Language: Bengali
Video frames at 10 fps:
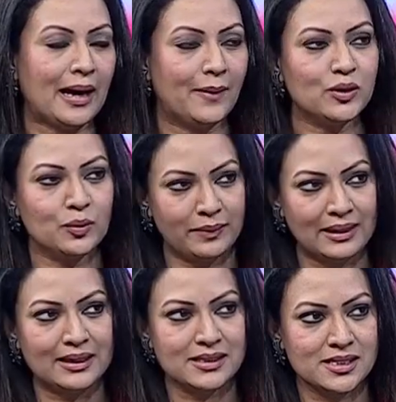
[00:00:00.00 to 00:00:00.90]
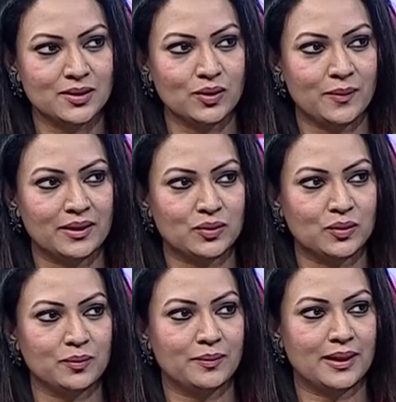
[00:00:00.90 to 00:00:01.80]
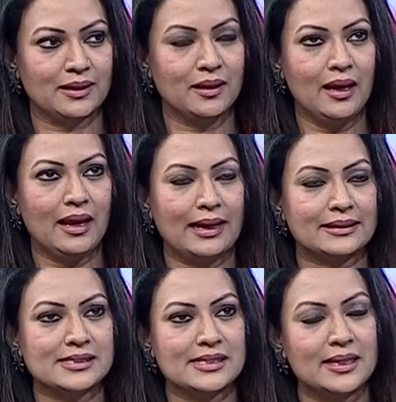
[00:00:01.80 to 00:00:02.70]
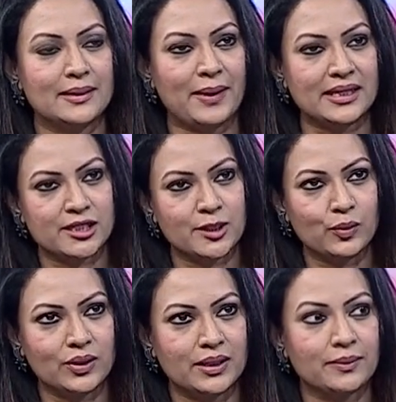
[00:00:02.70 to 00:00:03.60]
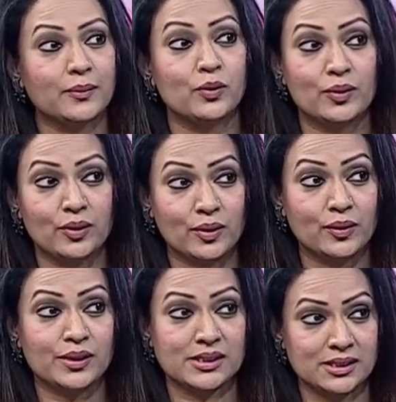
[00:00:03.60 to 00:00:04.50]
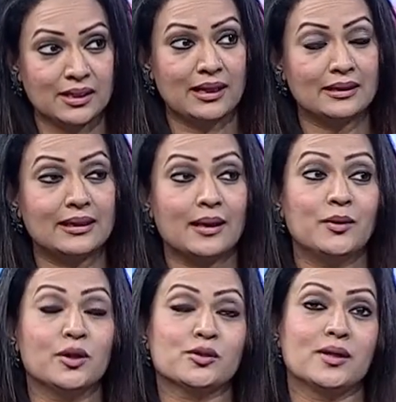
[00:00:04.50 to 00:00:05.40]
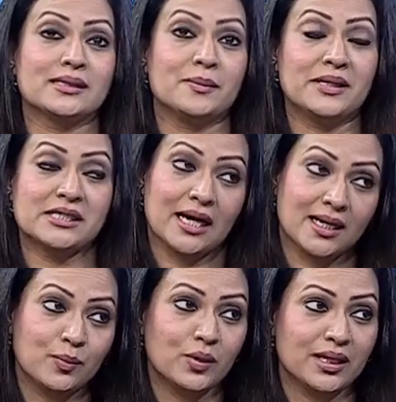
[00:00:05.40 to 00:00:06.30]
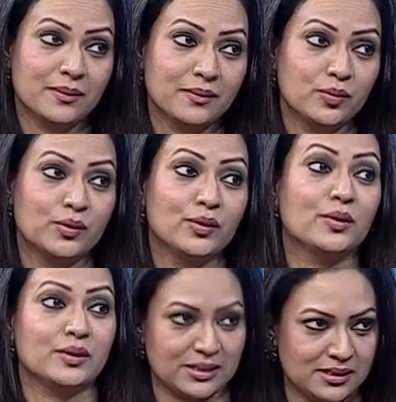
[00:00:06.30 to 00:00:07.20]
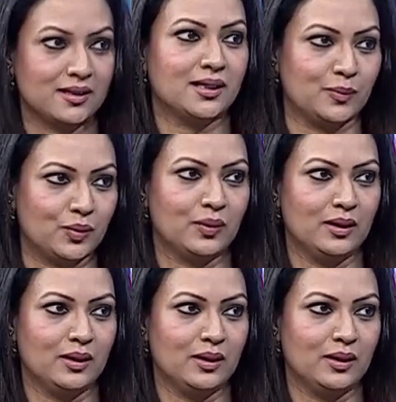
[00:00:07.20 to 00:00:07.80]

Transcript: আমি তো মেয়ে যেহেতু আমার তো মানে একটা ছেলে প্যান্ট শার্ট পরে কিভাবে অভিনয় করে সেটা না দেখে আমি তো আসলে একটা মেয়ে শাড়ি পরে কিভাবে অভিনয় করে সেটাই দেখব